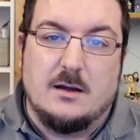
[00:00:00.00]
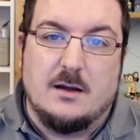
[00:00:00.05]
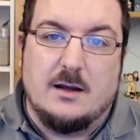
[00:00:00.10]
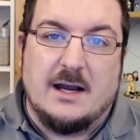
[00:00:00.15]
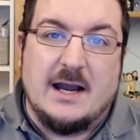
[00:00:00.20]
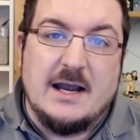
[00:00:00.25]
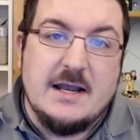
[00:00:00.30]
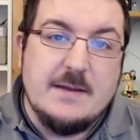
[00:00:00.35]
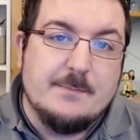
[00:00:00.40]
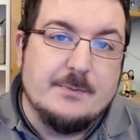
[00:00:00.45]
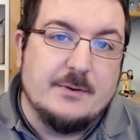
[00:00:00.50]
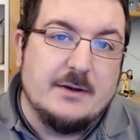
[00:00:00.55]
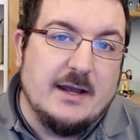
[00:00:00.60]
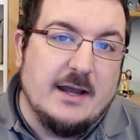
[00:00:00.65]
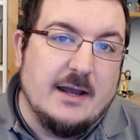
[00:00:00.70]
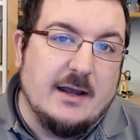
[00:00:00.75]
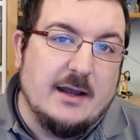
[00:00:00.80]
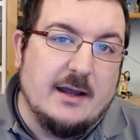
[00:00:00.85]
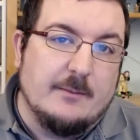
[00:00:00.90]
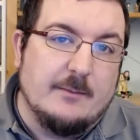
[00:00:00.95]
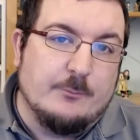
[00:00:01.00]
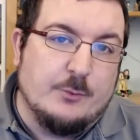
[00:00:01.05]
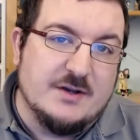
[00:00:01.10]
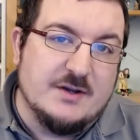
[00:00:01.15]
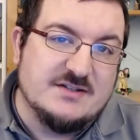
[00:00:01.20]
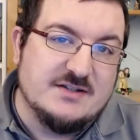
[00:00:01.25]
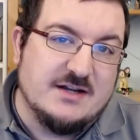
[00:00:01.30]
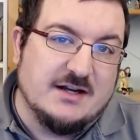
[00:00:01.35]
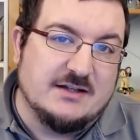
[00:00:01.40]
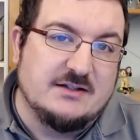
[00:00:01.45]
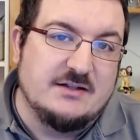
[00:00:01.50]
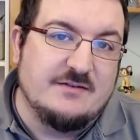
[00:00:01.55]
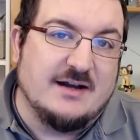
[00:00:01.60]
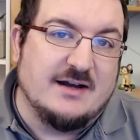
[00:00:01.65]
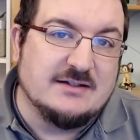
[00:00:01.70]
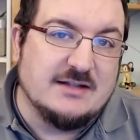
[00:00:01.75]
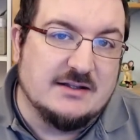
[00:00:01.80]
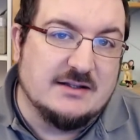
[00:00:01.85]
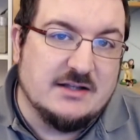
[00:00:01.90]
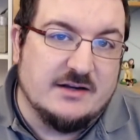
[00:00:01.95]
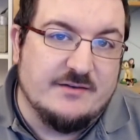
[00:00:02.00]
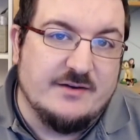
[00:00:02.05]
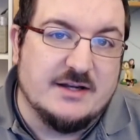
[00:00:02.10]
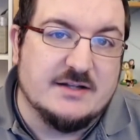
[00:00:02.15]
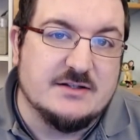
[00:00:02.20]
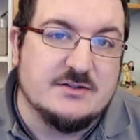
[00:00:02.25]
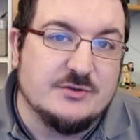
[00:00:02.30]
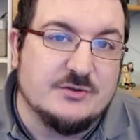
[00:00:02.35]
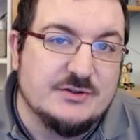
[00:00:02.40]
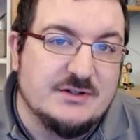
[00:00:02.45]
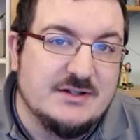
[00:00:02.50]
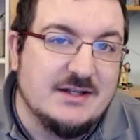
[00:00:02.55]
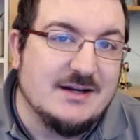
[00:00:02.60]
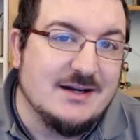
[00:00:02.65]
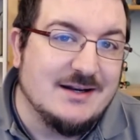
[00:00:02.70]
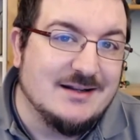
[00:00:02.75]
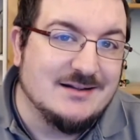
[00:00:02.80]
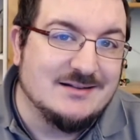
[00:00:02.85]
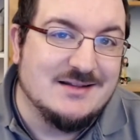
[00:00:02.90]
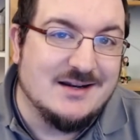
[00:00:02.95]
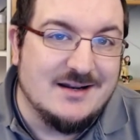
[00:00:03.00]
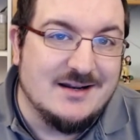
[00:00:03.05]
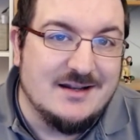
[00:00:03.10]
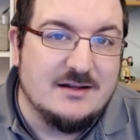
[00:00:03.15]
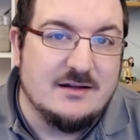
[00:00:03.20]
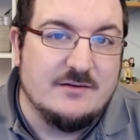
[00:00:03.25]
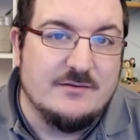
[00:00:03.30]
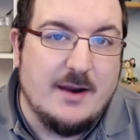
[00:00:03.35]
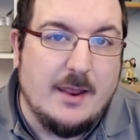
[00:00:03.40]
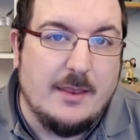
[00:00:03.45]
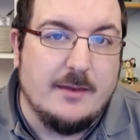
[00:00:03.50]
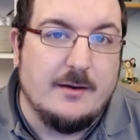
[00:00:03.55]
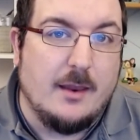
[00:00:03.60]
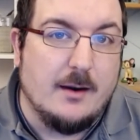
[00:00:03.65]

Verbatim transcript: Hype può essere attivata attraverso tre, tre diverse